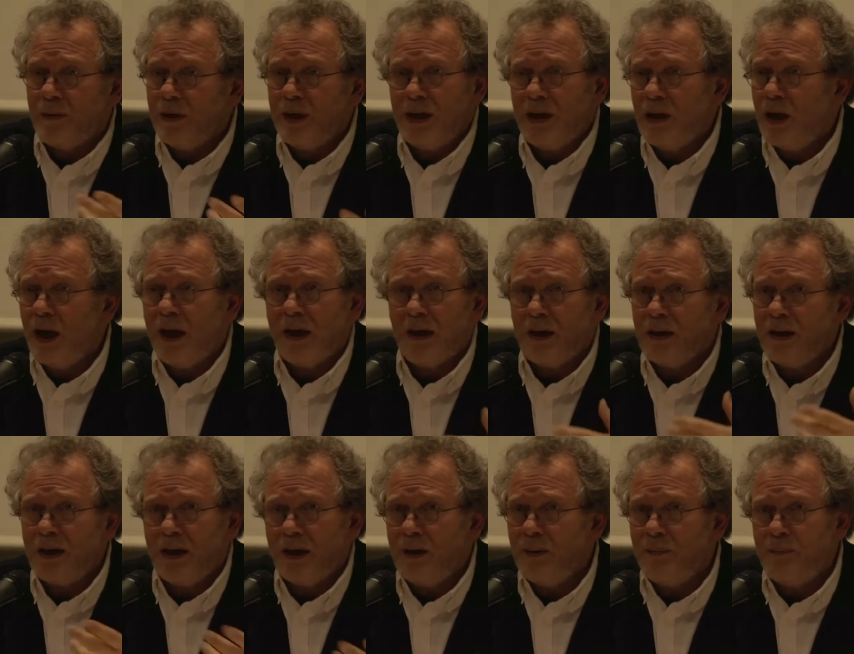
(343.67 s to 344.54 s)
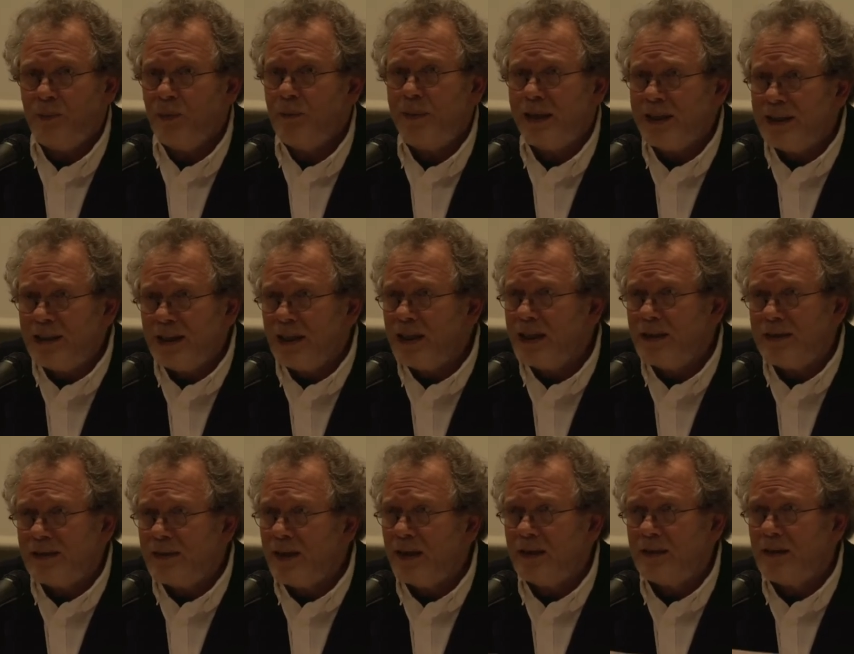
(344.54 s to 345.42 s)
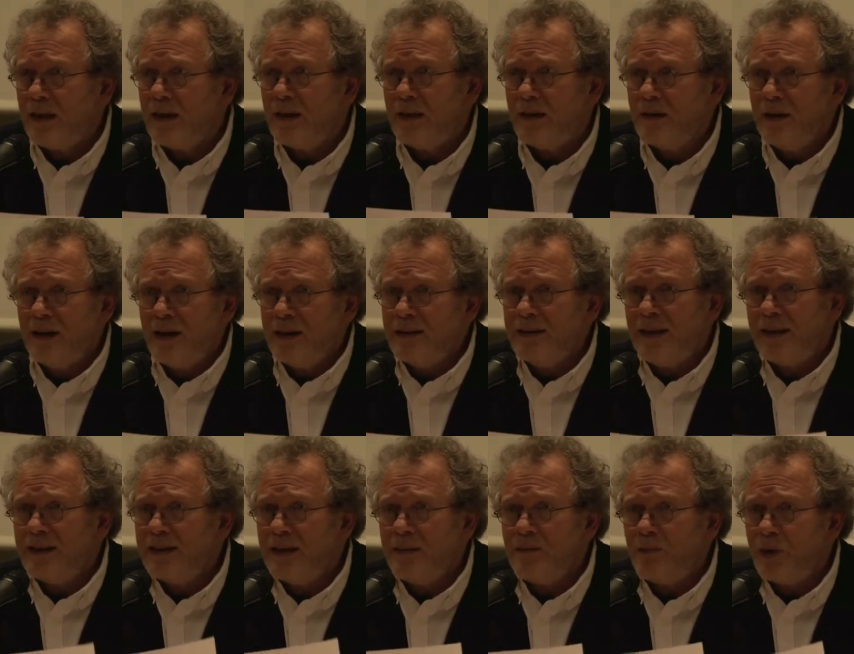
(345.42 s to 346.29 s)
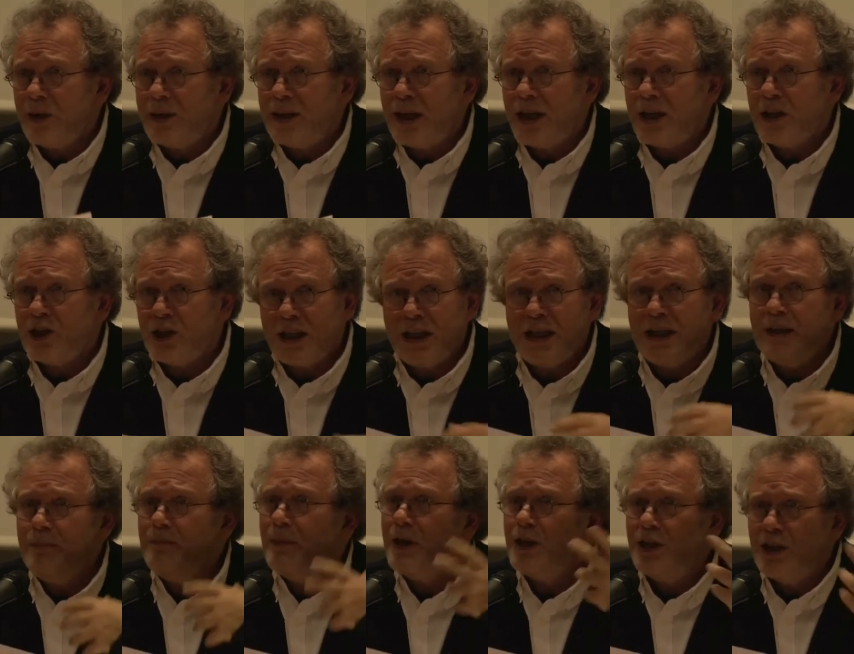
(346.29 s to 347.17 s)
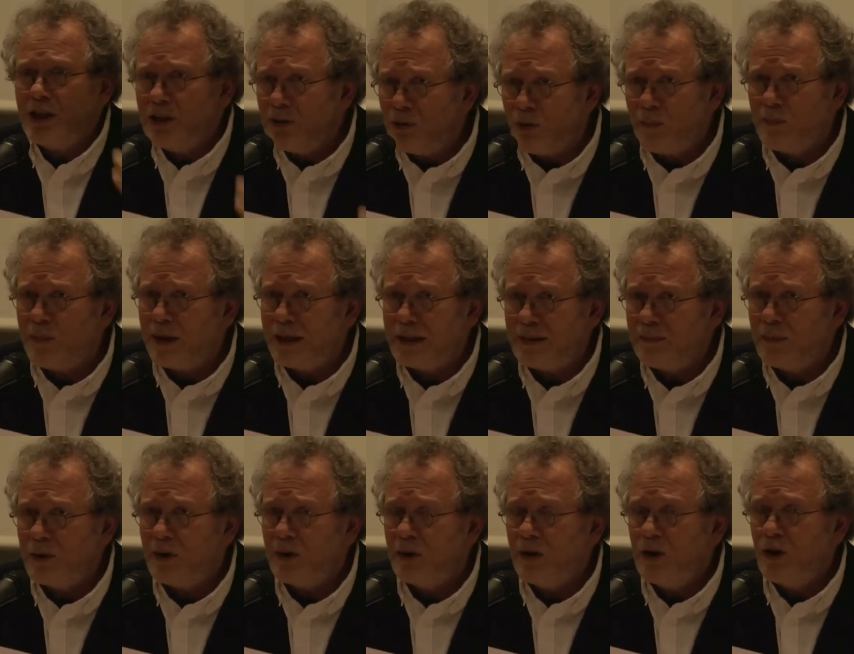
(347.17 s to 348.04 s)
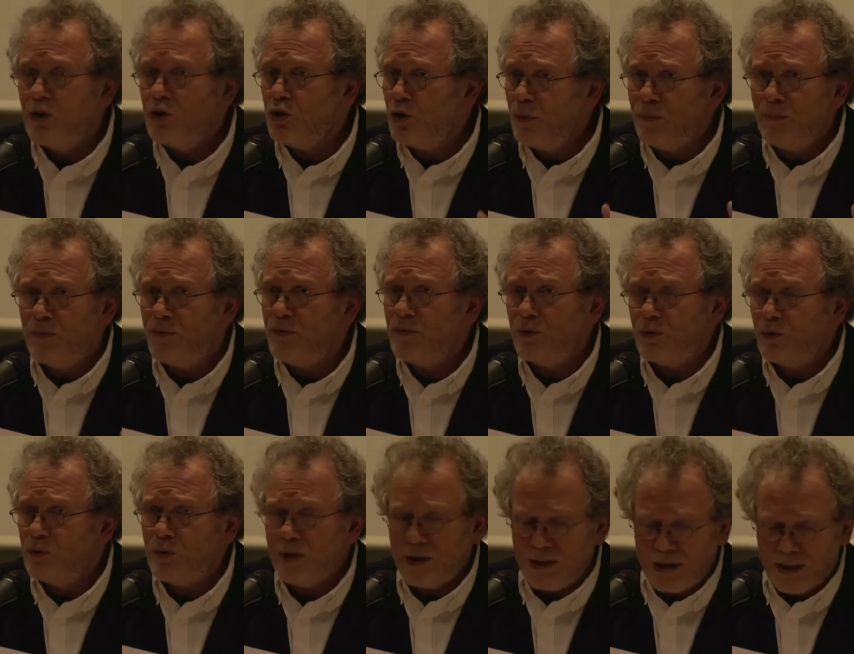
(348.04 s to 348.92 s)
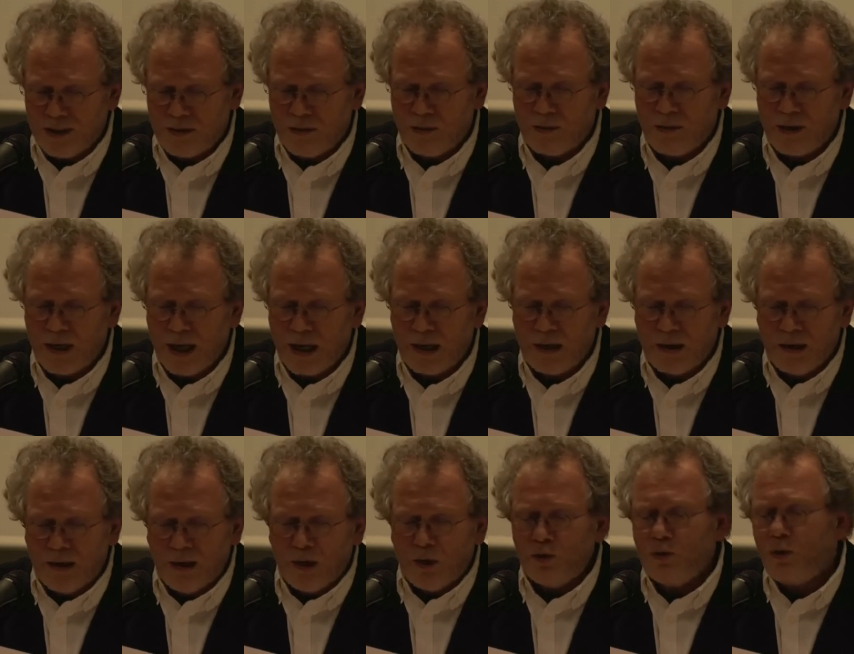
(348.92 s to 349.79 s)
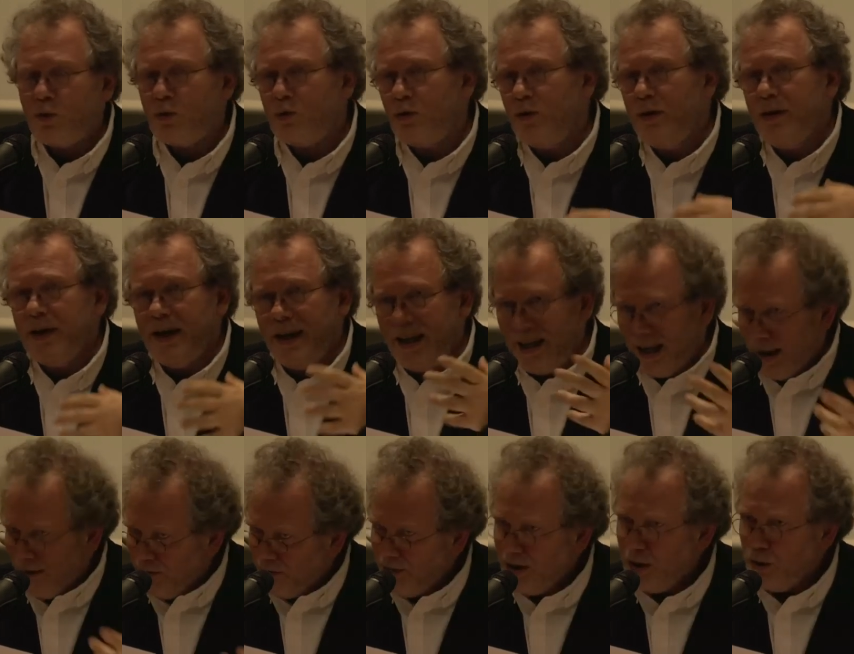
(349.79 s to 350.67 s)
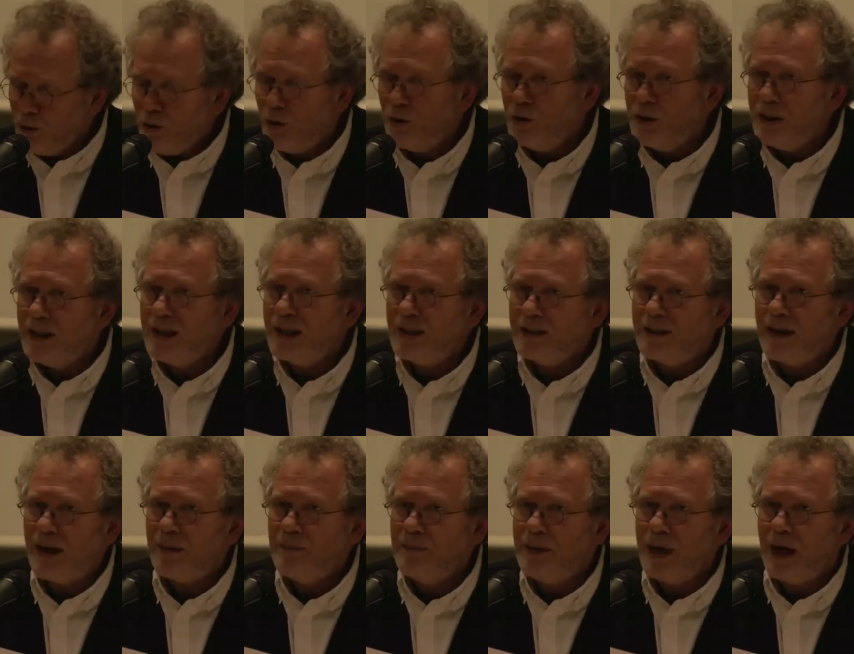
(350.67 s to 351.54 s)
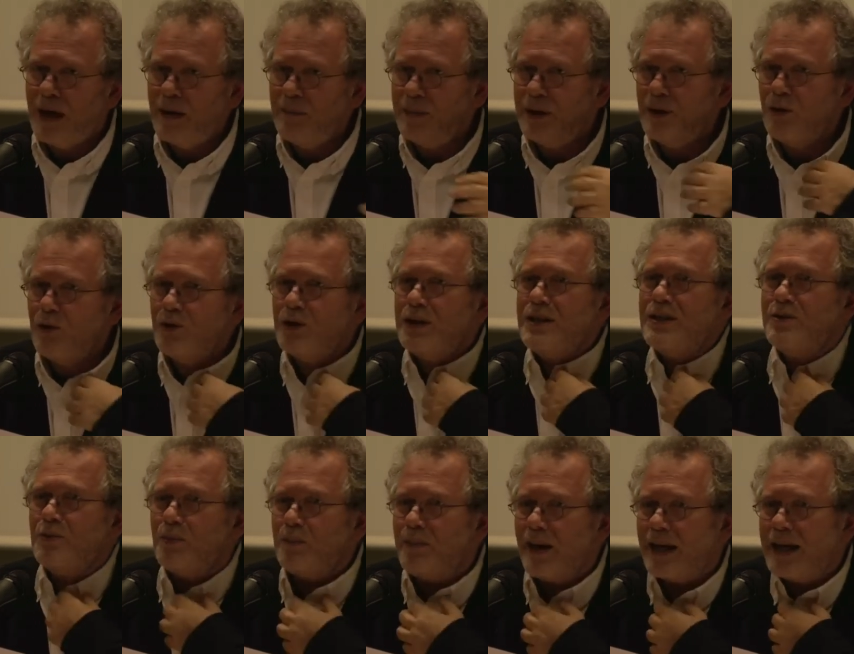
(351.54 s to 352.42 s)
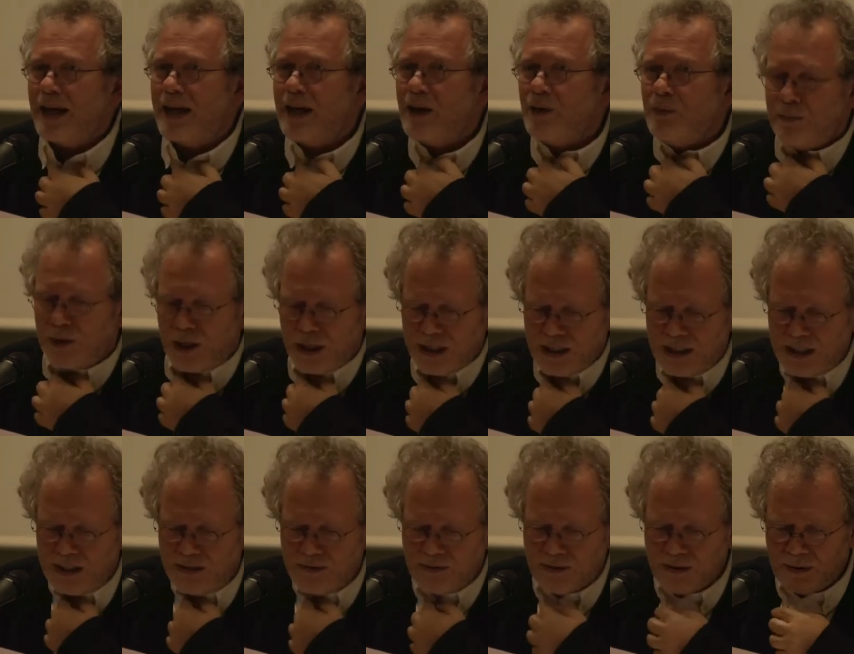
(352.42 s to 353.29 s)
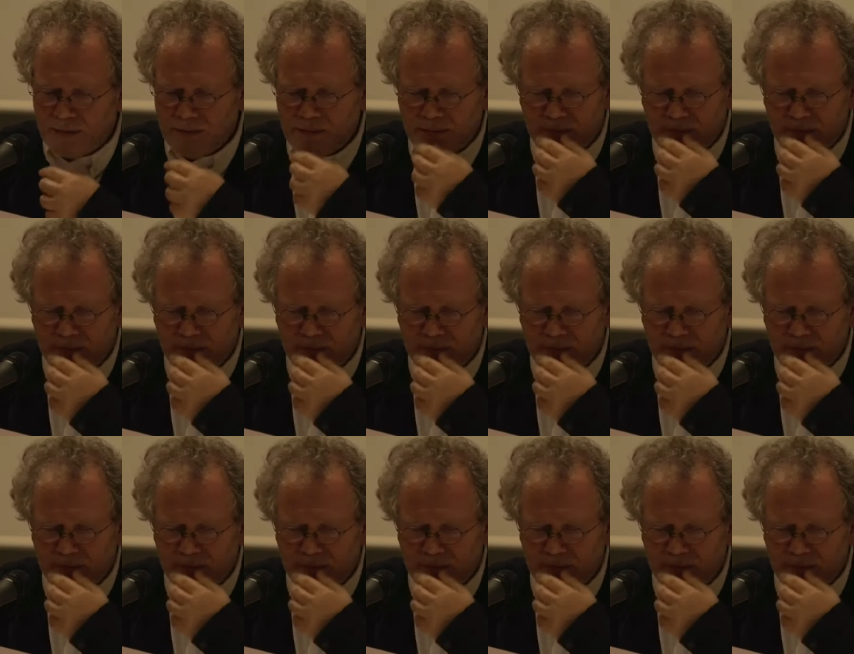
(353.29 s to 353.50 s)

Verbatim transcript: Il ne peut pas tirer ça d'un témoignage. Il l'imagine complètement, comme font tous les historiens. Donc, il a fait une chronique, très bien, mais ne disons pas qu'elle est objective.